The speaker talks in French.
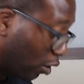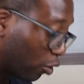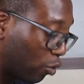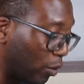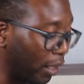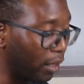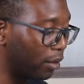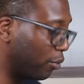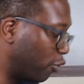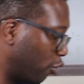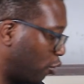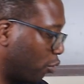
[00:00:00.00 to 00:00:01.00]
En tout cas,
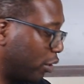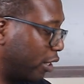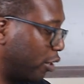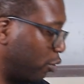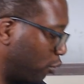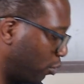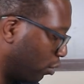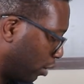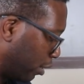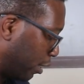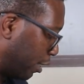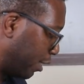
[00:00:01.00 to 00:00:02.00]
je continue.
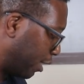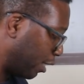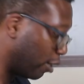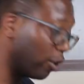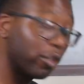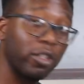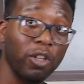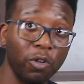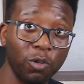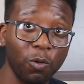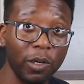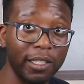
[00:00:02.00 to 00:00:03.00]
J'ai
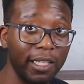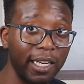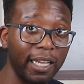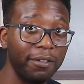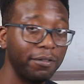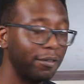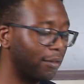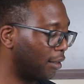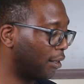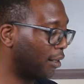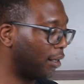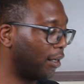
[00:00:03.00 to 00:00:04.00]
33 euh, élèves
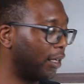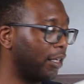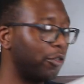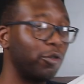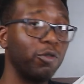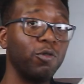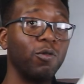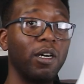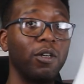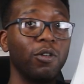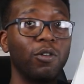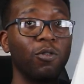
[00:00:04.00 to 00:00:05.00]
et je
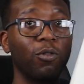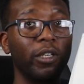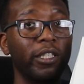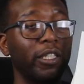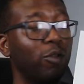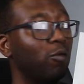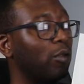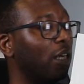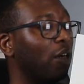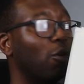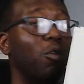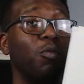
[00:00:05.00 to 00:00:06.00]
dois euh, corriger tout
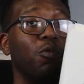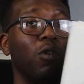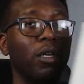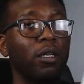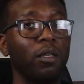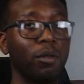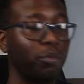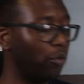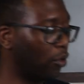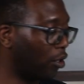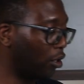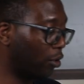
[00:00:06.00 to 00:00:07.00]
ça au moins
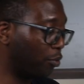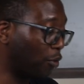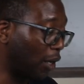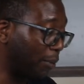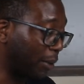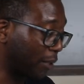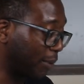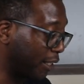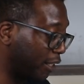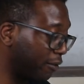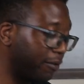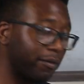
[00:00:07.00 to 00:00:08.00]
pour, pour la
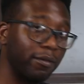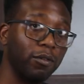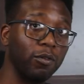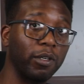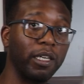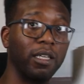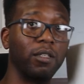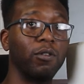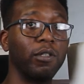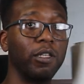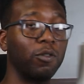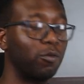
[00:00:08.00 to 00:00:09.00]
perspective. Ok,
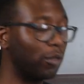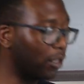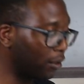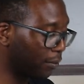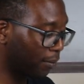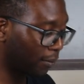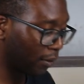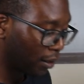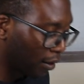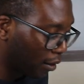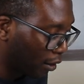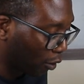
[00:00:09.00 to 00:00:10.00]
donc il y a tout ça.
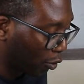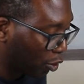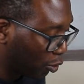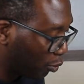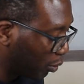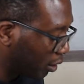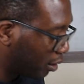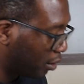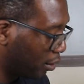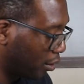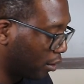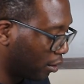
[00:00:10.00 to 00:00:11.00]
Et
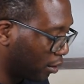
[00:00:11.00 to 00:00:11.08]
ensuite,